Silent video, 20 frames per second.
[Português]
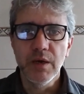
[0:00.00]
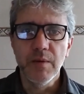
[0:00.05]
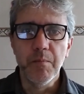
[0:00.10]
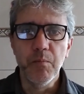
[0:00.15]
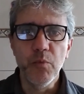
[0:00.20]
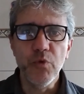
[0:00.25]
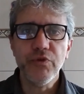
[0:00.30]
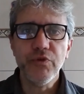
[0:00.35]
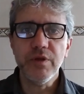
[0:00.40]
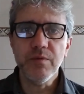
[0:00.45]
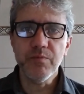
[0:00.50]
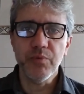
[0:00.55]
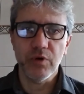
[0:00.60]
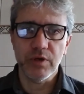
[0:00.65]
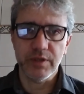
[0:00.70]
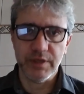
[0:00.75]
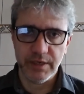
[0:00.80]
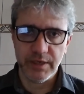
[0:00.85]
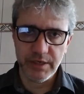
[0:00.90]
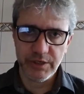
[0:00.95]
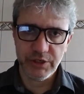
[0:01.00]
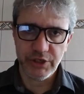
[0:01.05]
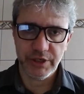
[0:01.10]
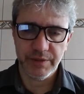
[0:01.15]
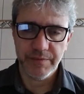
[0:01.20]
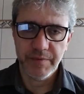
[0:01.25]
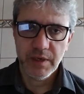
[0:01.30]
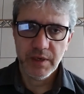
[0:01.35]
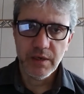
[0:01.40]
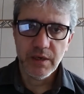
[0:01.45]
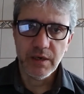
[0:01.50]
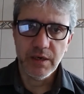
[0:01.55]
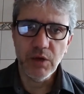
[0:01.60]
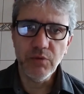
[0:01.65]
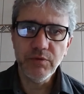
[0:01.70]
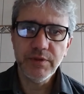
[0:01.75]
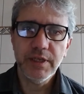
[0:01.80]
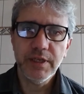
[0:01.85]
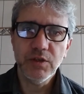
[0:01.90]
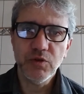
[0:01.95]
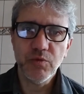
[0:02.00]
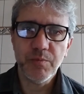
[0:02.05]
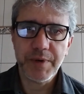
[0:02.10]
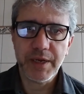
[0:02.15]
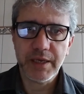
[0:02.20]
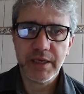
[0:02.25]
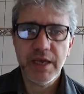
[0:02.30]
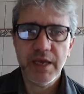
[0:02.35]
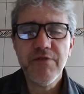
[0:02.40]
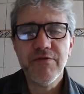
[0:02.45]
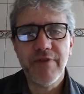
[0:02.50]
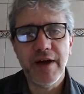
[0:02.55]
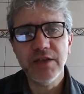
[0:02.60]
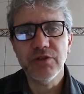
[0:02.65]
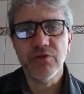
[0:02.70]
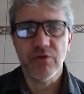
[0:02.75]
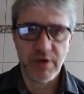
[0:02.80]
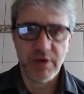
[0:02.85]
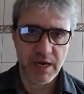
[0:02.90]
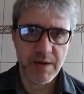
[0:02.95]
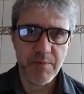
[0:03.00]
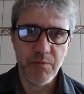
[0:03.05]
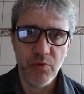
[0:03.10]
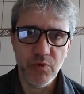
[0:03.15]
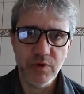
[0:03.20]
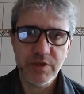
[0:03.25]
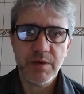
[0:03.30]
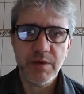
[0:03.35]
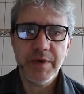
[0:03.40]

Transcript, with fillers: muito importante não tanto para quem vai tocar a música,